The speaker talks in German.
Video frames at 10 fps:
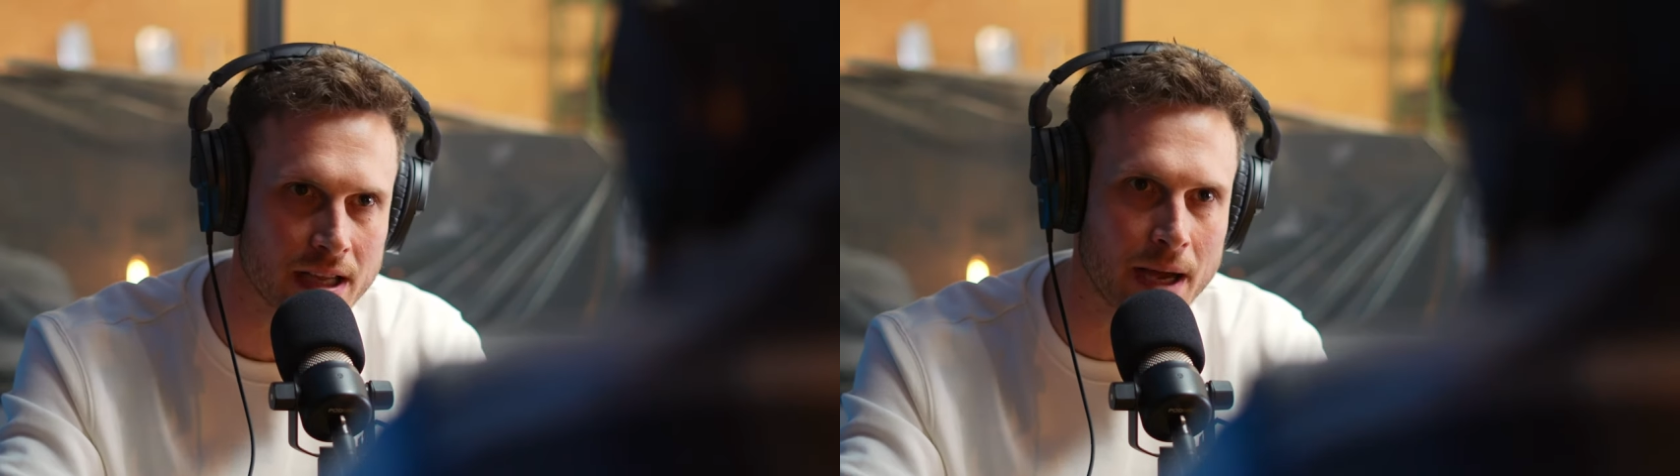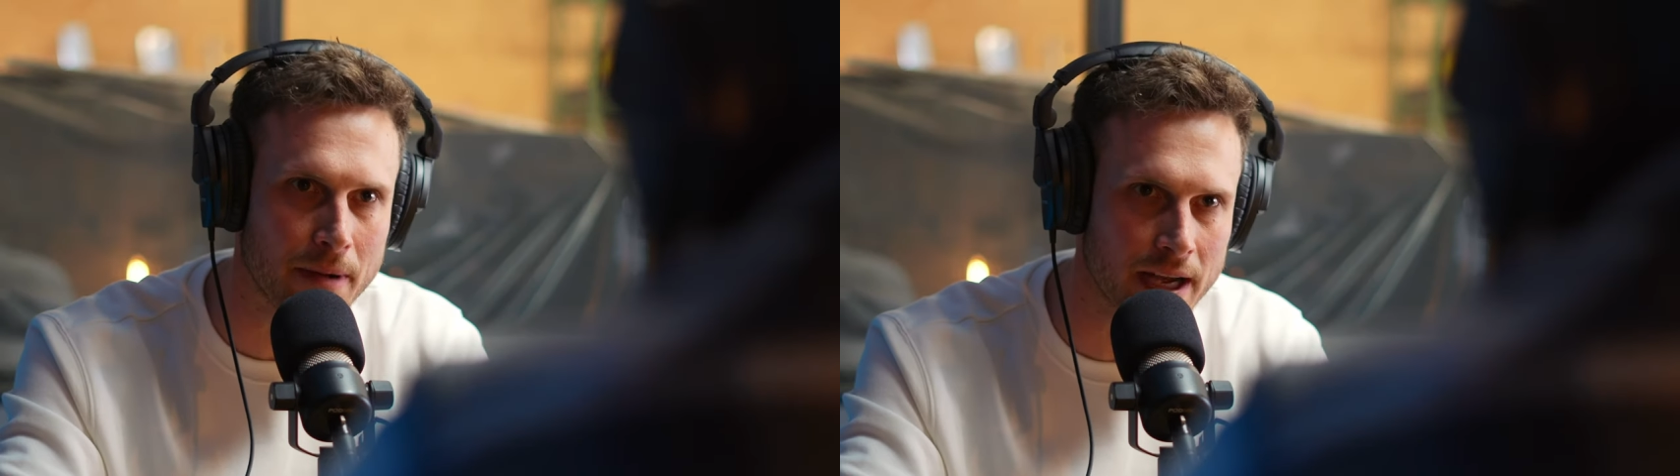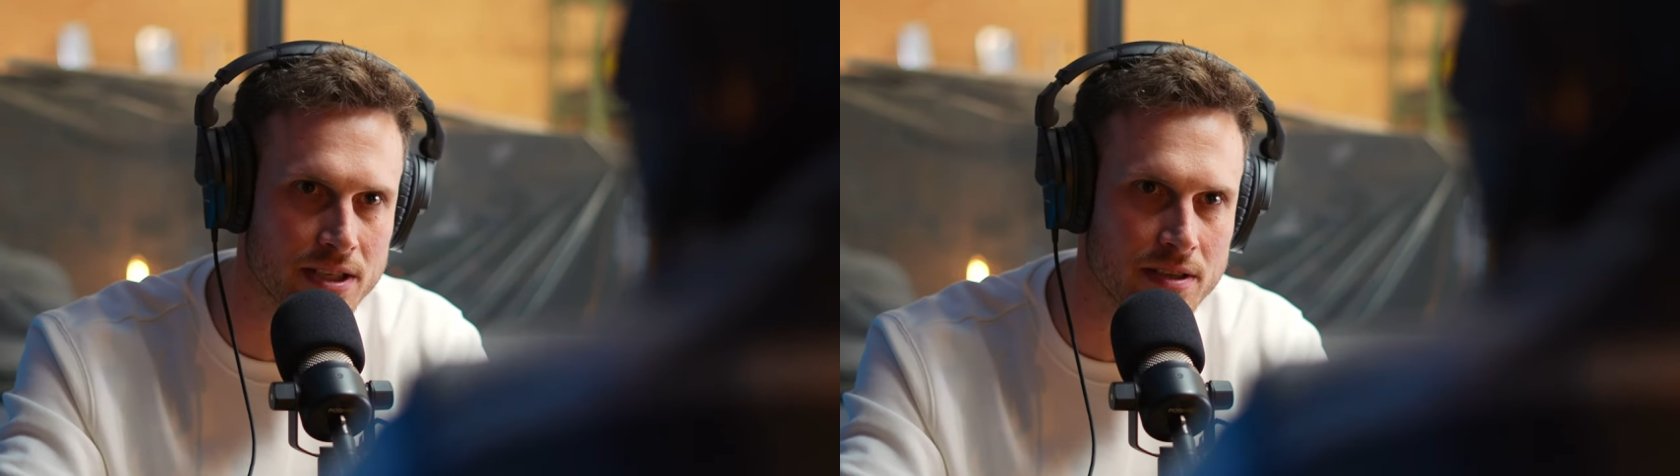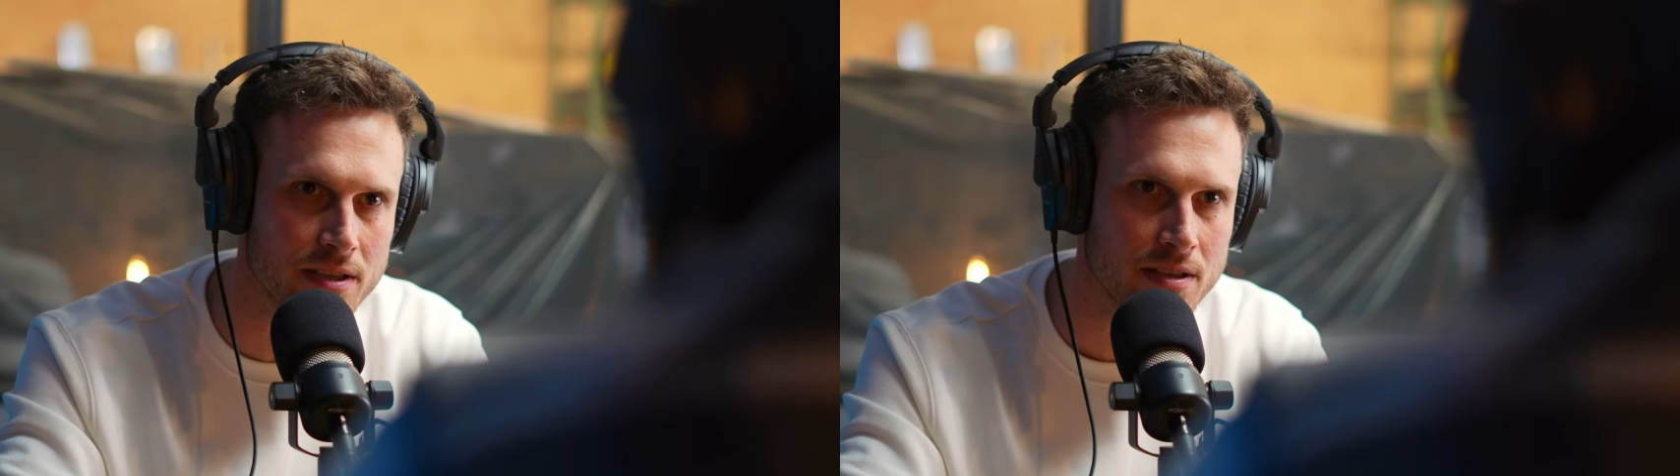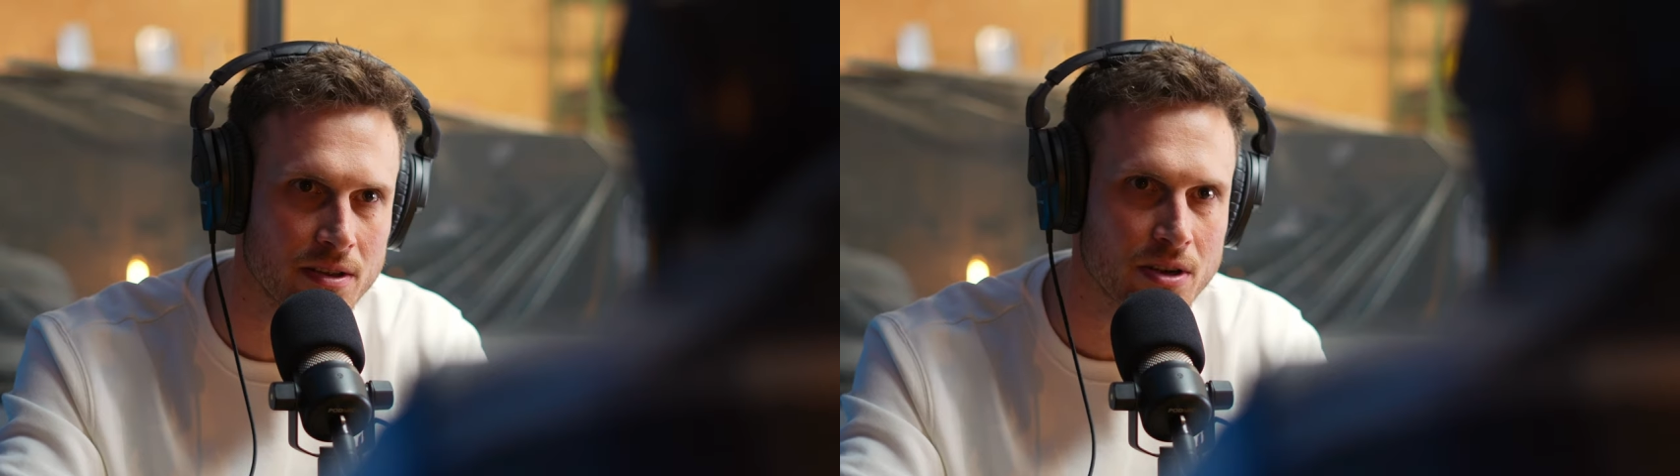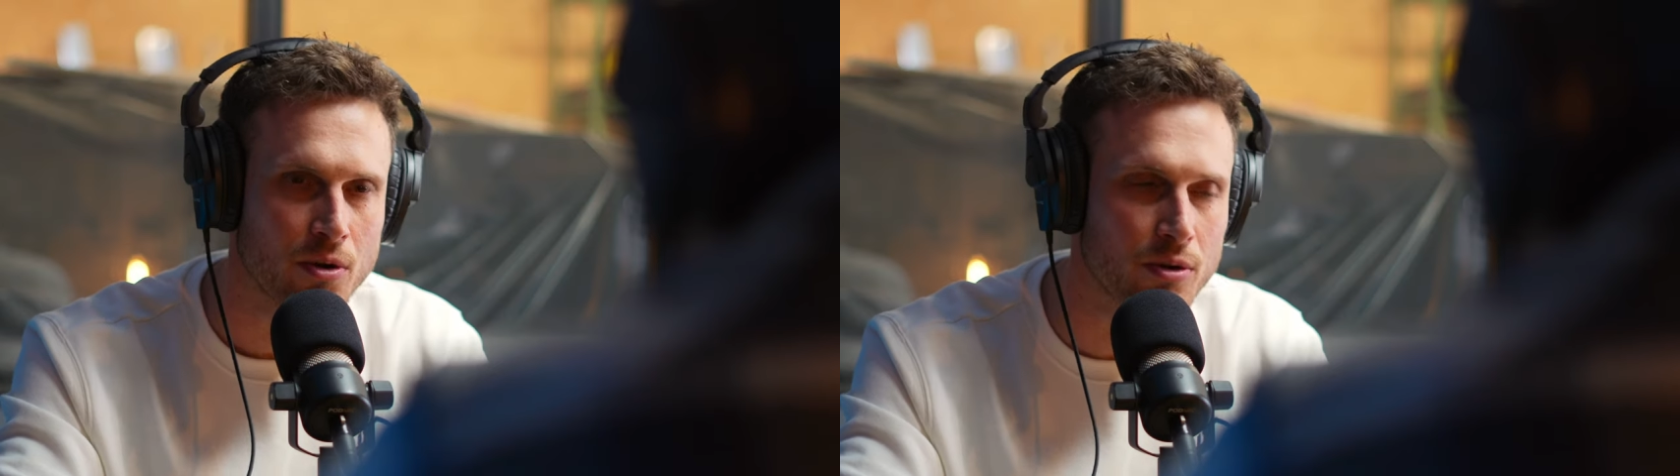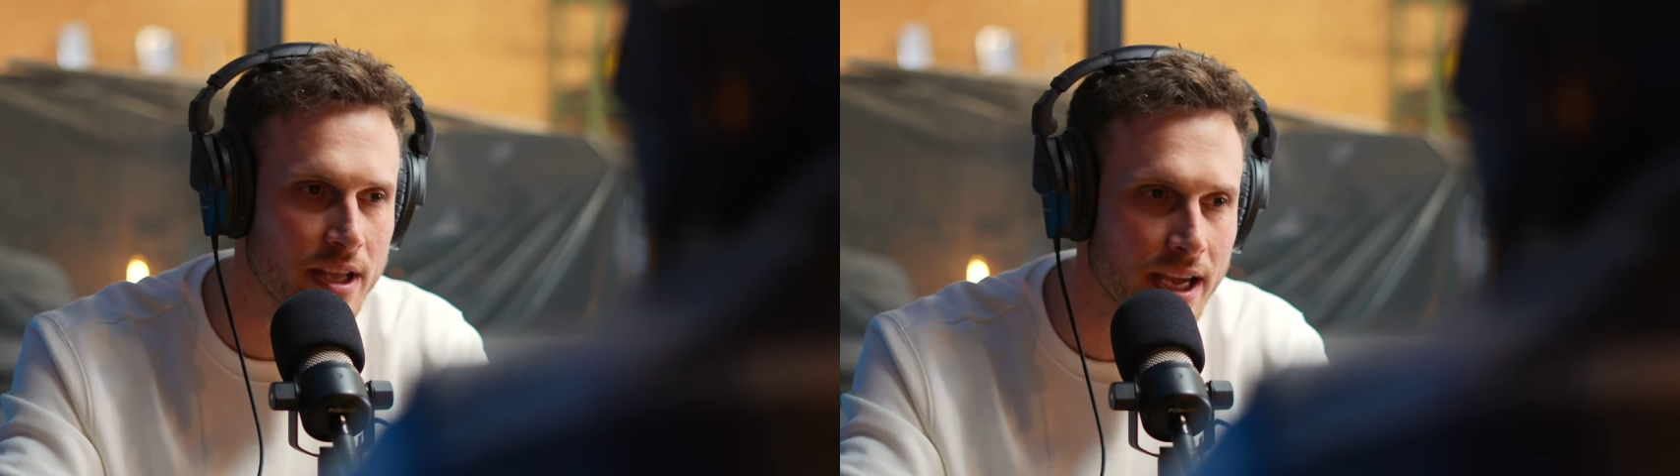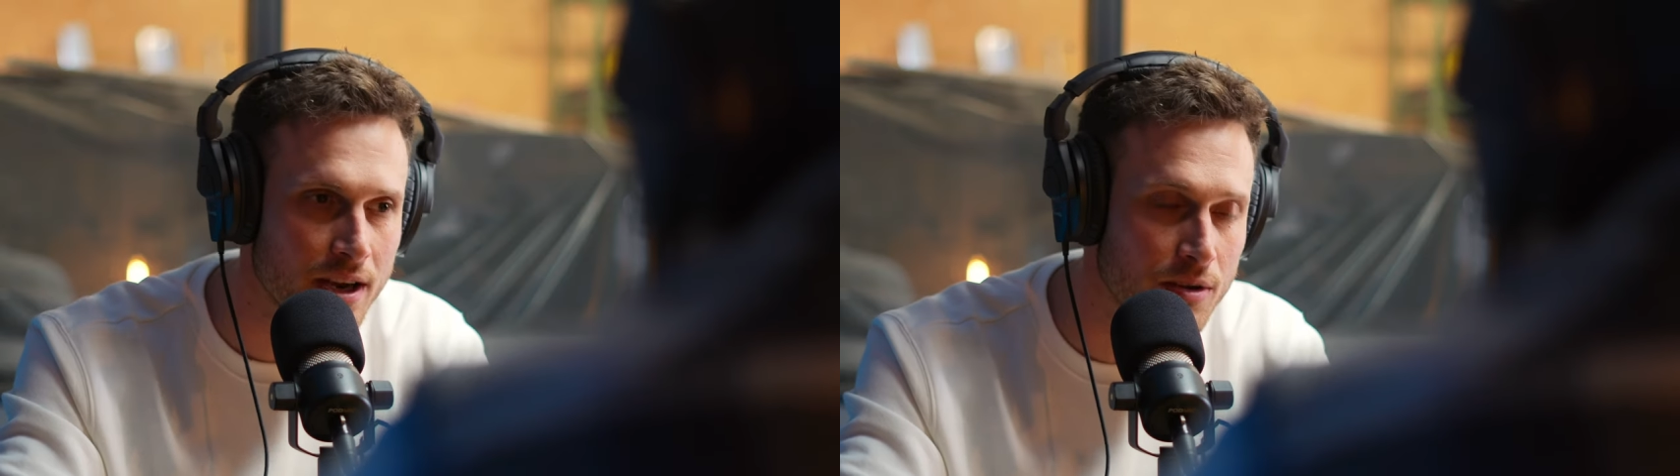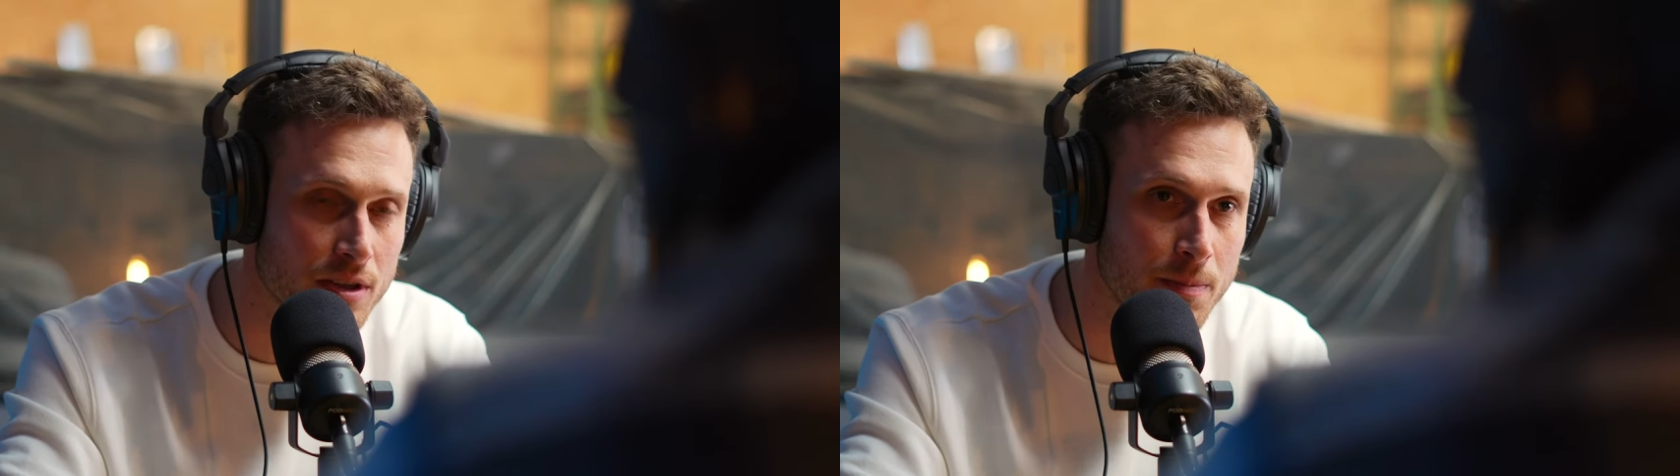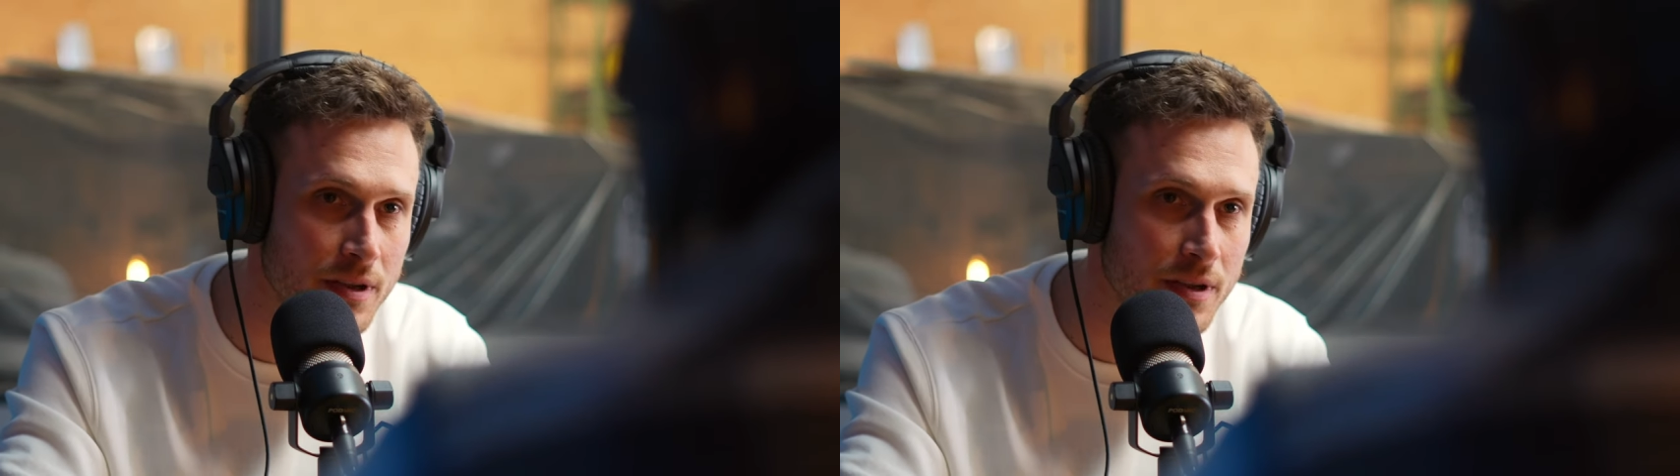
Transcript: abrechnen und er konnte